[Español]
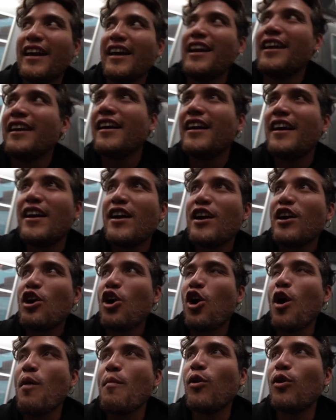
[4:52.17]
que
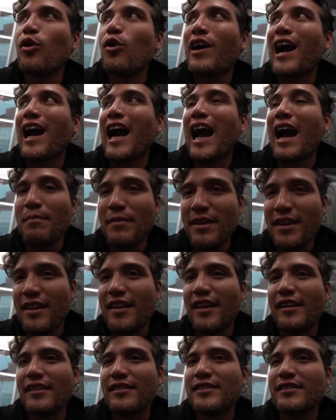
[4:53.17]
como
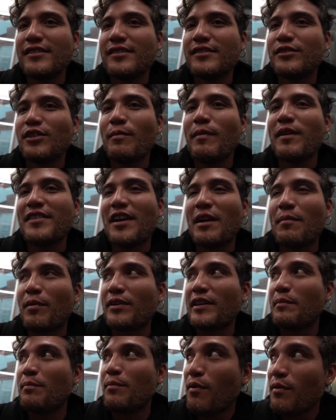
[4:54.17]
caminas, tomas
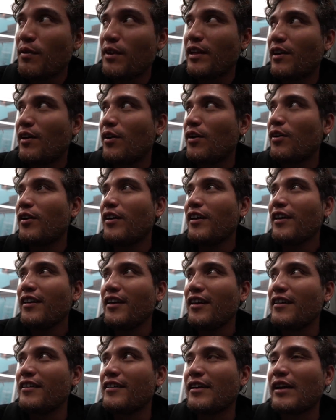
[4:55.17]
transporte público,
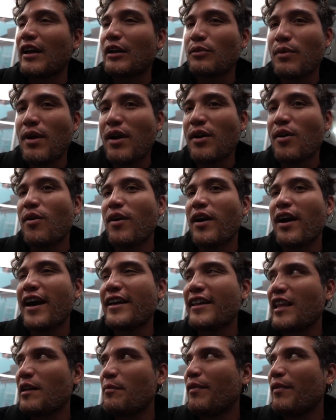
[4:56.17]
interactúas con gente,